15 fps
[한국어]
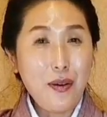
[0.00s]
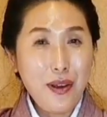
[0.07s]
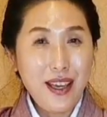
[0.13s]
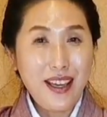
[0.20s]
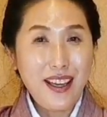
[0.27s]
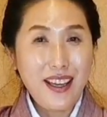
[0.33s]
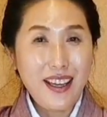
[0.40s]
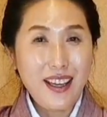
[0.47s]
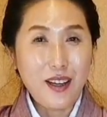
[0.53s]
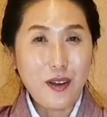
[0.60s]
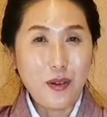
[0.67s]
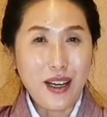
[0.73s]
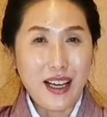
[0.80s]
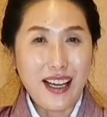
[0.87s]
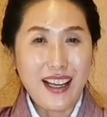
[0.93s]

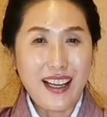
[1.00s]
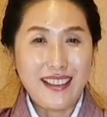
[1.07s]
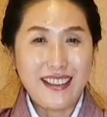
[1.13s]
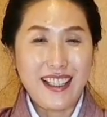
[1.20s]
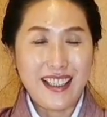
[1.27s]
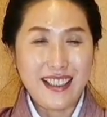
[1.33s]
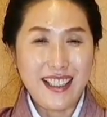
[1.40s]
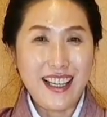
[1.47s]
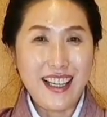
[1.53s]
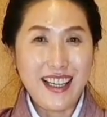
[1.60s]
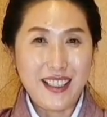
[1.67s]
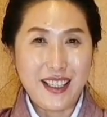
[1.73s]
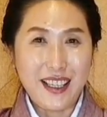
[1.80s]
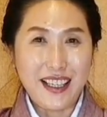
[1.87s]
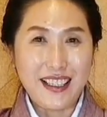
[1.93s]
다회와
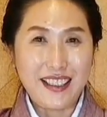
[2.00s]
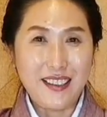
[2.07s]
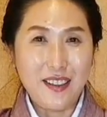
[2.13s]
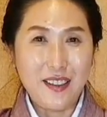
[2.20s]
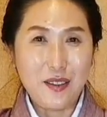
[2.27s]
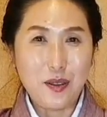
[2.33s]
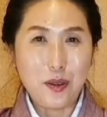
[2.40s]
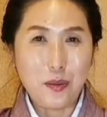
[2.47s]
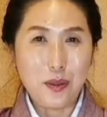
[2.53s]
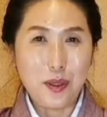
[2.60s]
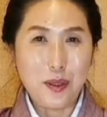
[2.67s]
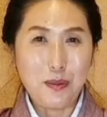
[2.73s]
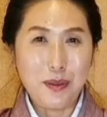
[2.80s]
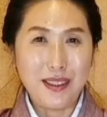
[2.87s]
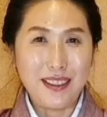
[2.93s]
다사에 대해서
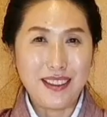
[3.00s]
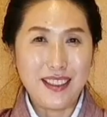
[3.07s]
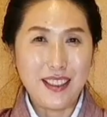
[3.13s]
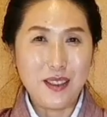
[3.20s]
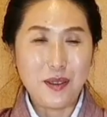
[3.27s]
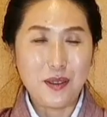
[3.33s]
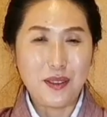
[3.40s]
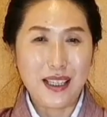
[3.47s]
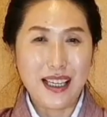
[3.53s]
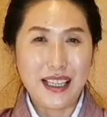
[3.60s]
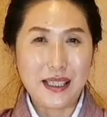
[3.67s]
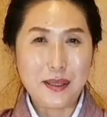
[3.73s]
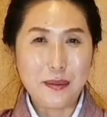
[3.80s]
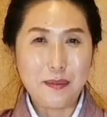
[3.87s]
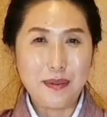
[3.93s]
좀 설명을 드리도록
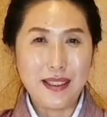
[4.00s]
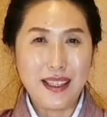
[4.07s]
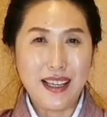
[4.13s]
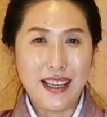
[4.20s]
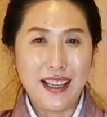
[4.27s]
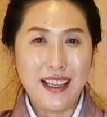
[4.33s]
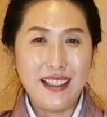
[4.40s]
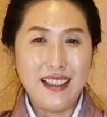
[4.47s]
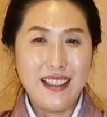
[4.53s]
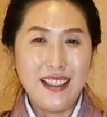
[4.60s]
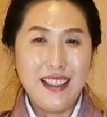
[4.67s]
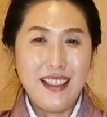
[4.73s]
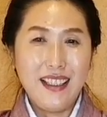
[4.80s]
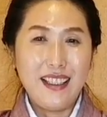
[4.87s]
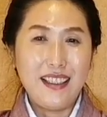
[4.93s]
하겠습니다.
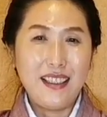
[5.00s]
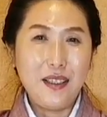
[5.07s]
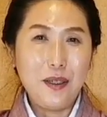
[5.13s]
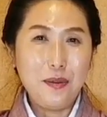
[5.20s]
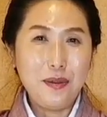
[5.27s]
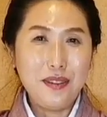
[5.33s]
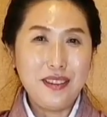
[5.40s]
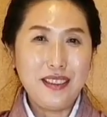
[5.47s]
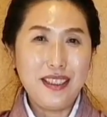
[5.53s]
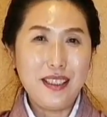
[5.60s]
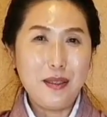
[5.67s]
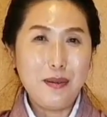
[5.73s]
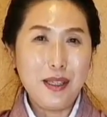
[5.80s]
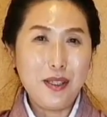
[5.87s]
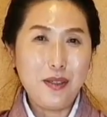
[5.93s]
아,
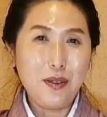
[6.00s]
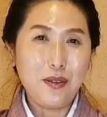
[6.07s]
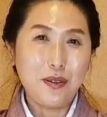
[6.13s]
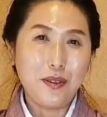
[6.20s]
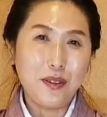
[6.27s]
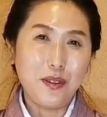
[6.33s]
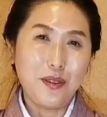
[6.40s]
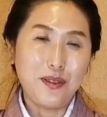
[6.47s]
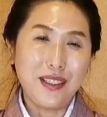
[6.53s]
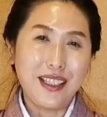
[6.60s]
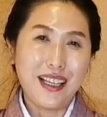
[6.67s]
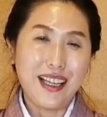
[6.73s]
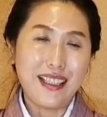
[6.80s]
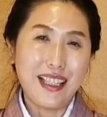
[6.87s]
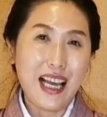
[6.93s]
여러분들이
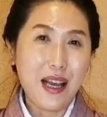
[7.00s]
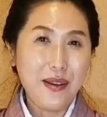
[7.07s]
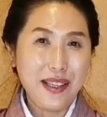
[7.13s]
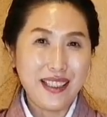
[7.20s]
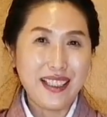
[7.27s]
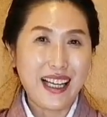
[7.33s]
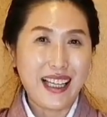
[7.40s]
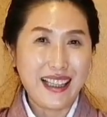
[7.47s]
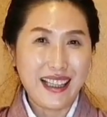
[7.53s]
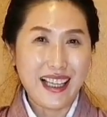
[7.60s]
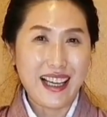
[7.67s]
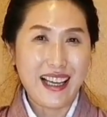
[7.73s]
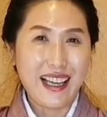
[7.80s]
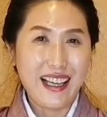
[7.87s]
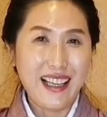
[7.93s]
일반적으로 우리가 다회를
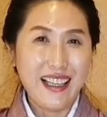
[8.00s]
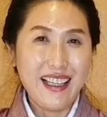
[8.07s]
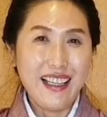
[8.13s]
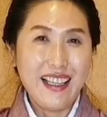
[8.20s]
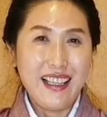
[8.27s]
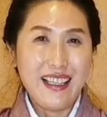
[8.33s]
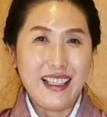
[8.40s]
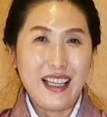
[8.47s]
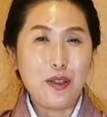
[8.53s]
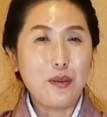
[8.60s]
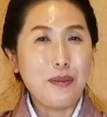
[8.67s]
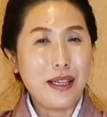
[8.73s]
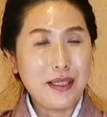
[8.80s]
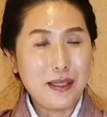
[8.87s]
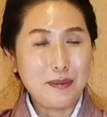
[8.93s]
간다
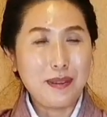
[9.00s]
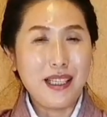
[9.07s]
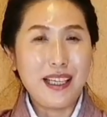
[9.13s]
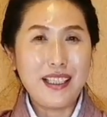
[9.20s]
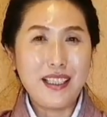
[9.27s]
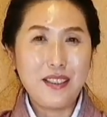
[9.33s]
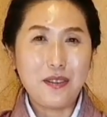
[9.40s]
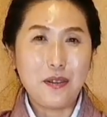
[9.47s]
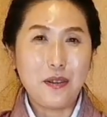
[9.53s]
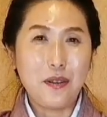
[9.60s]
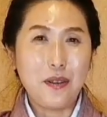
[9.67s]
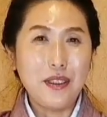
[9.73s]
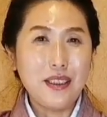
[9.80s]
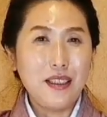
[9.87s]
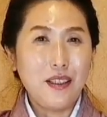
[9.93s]
라고 말씀을
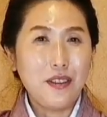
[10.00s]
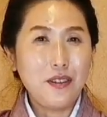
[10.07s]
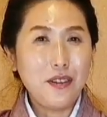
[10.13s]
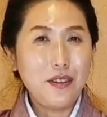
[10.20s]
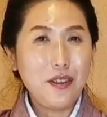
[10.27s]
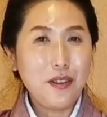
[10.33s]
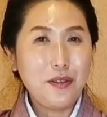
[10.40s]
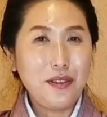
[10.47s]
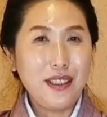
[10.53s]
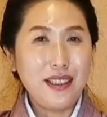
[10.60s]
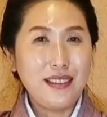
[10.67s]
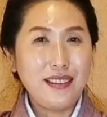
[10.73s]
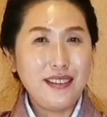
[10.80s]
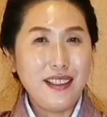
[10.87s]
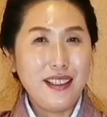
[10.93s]
하시고 어떤
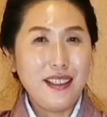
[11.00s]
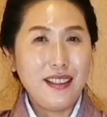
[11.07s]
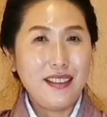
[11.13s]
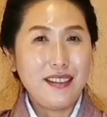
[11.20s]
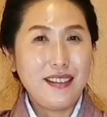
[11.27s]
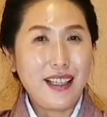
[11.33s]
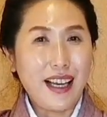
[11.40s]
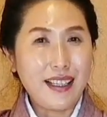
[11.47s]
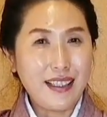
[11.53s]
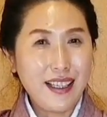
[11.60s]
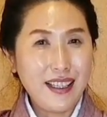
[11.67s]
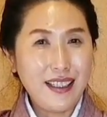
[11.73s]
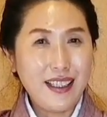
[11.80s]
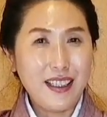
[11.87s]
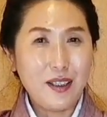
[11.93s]
경우에는
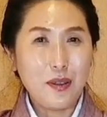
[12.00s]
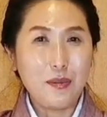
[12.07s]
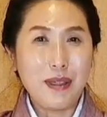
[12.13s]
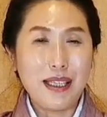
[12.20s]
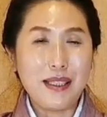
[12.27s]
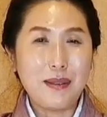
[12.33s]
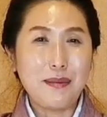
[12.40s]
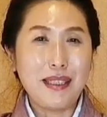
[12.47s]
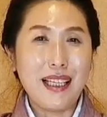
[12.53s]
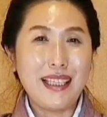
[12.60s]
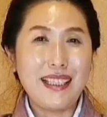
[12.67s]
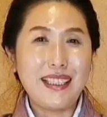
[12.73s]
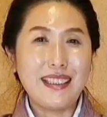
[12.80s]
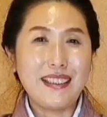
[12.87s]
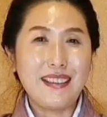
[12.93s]
다사다라고
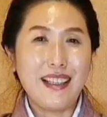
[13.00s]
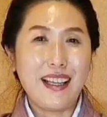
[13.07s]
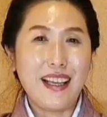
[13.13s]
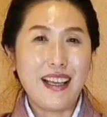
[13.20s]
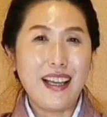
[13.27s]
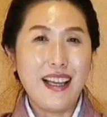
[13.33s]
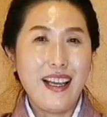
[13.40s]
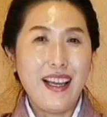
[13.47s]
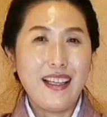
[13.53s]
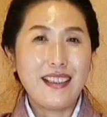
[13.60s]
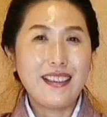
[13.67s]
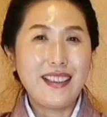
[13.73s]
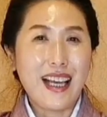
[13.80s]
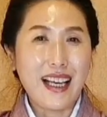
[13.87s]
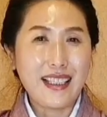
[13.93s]
말씀을 하시는데
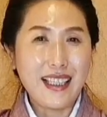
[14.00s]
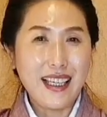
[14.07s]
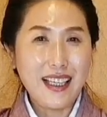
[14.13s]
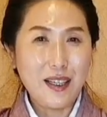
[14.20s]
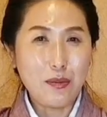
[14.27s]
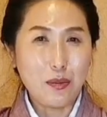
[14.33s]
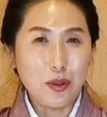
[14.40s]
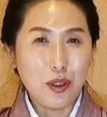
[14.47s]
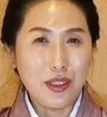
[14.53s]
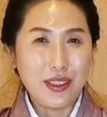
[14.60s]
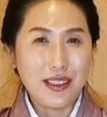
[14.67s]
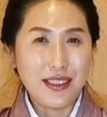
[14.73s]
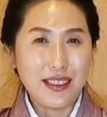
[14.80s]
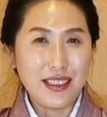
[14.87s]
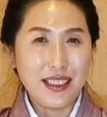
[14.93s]
그 다사가
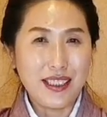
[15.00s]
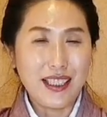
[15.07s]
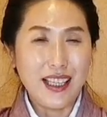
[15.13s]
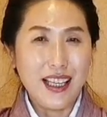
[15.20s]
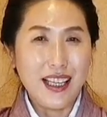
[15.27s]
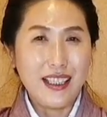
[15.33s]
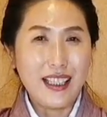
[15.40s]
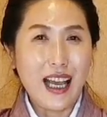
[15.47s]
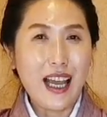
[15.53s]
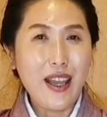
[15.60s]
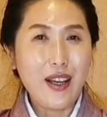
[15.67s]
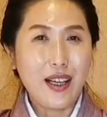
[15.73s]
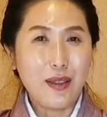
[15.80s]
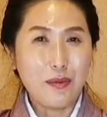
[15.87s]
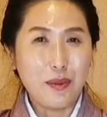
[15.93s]
무엇인지
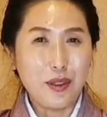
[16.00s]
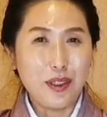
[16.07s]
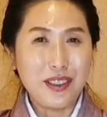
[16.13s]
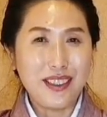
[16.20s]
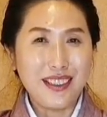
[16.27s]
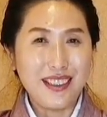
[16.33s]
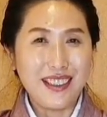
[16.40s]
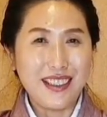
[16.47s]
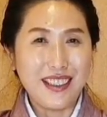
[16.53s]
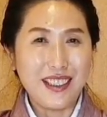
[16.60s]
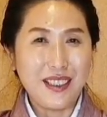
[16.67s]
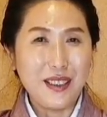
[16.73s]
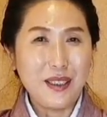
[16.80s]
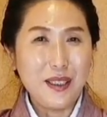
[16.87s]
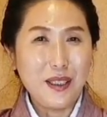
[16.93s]
다해가
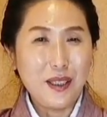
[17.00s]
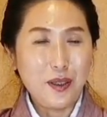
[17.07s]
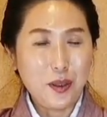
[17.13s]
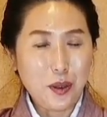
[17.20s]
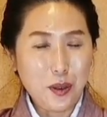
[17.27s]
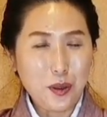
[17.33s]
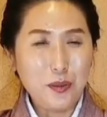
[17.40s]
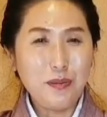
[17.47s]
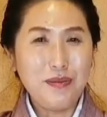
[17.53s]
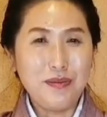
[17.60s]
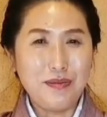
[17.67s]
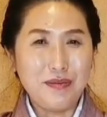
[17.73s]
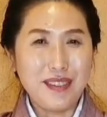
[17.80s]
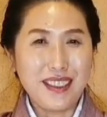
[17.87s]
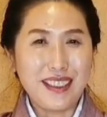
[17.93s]
무엇인지
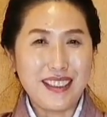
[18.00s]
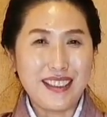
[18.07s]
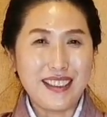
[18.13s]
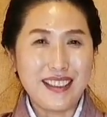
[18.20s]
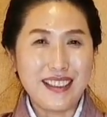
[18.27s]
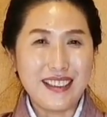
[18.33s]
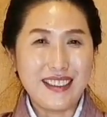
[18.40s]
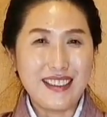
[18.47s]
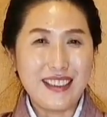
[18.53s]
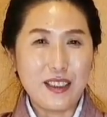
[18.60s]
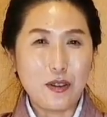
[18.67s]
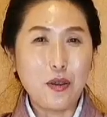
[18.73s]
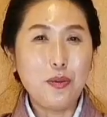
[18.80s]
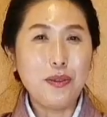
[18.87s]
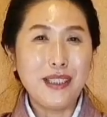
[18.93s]
조금 그
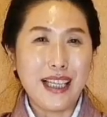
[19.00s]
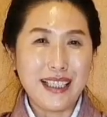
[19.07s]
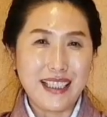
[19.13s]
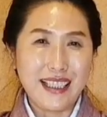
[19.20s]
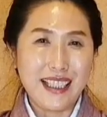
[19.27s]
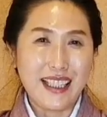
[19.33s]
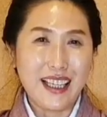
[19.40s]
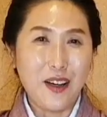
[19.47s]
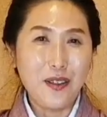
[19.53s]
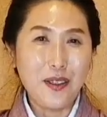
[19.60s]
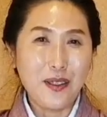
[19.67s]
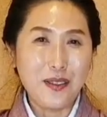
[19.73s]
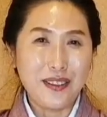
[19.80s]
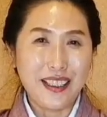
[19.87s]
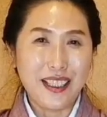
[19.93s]

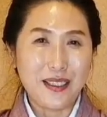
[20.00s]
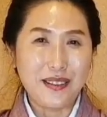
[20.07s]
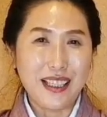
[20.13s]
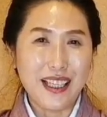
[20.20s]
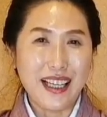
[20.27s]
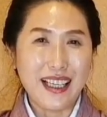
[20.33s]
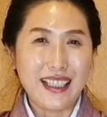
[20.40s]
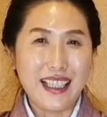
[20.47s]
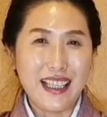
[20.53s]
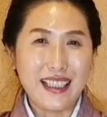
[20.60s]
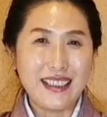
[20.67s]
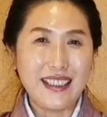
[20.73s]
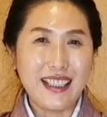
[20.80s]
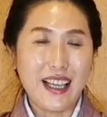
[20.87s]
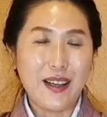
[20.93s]
구분하시기가 어려울 거라고
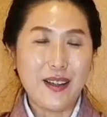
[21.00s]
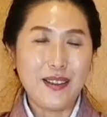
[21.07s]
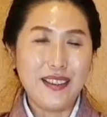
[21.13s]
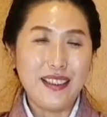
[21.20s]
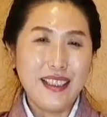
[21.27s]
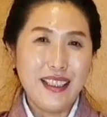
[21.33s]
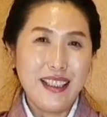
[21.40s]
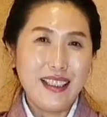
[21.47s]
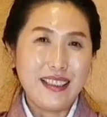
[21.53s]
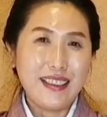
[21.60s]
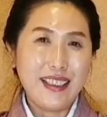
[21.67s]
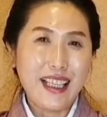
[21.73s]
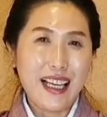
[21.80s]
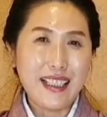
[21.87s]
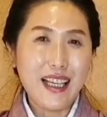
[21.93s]
생각을 하는데요.
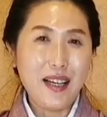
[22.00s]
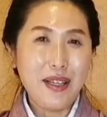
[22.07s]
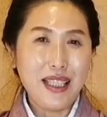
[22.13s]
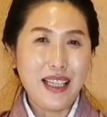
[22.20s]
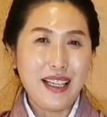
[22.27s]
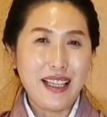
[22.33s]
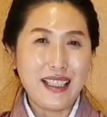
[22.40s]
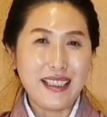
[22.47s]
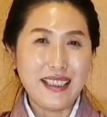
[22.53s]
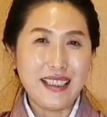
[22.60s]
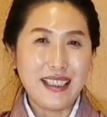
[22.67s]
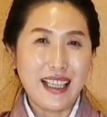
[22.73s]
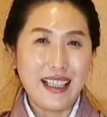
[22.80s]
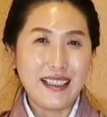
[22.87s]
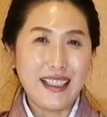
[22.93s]
그 다사와
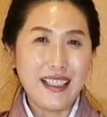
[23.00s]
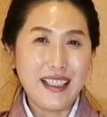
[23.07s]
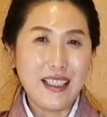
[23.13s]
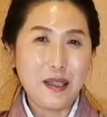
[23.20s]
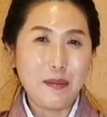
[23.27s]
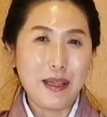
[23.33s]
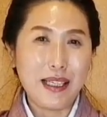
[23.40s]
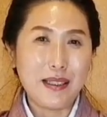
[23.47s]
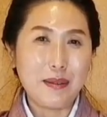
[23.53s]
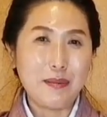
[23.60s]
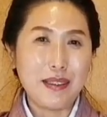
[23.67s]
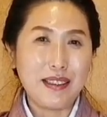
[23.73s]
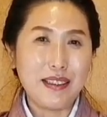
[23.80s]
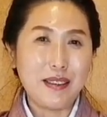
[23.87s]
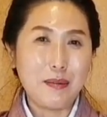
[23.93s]
다해를 간단하게
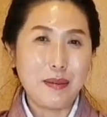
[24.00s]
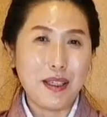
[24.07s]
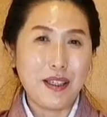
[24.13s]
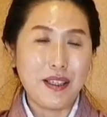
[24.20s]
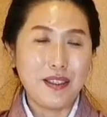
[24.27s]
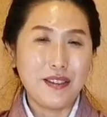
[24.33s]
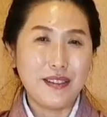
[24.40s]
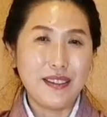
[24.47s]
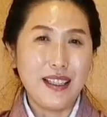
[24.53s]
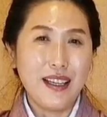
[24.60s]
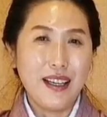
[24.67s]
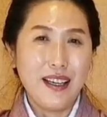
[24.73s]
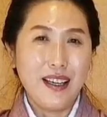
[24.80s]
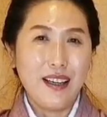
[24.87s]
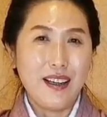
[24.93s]
말씀을
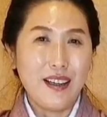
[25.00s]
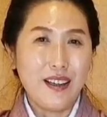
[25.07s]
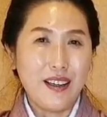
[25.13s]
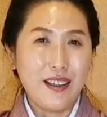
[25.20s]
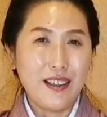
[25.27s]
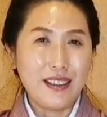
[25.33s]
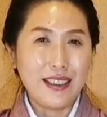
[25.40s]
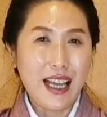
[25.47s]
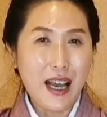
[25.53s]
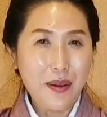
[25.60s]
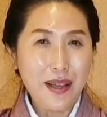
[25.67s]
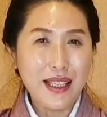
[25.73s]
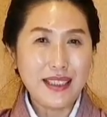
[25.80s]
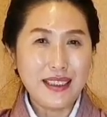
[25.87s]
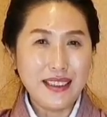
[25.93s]
드리면 어,
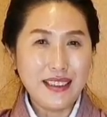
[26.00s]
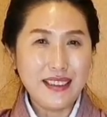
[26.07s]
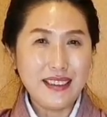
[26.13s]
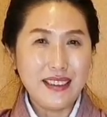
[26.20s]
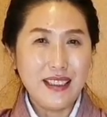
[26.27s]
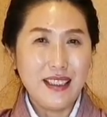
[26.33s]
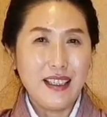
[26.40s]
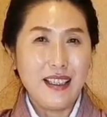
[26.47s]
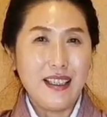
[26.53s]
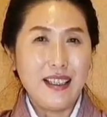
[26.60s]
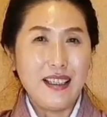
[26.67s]
다회는